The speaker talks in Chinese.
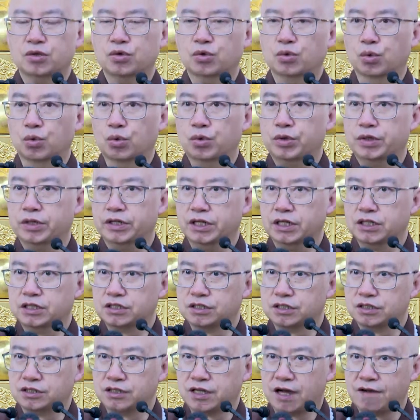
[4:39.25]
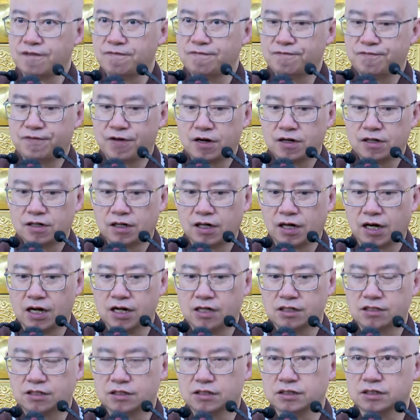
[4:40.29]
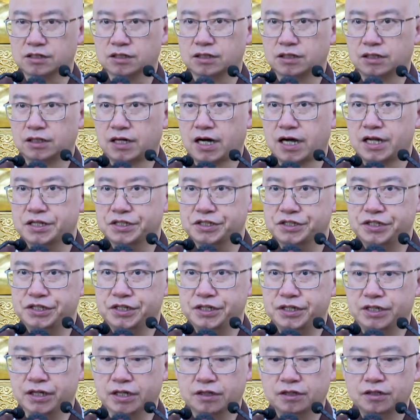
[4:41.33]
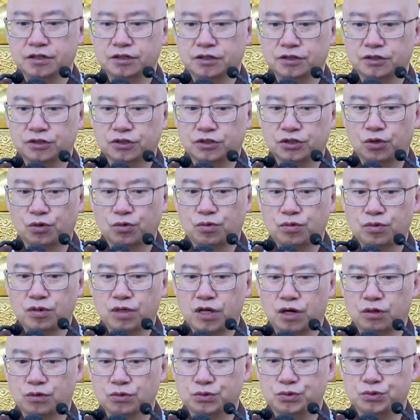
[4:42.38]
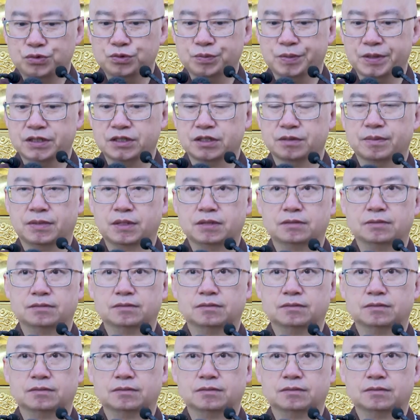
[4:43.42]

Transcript: 无论您是参方还是看经典，都要具备什么？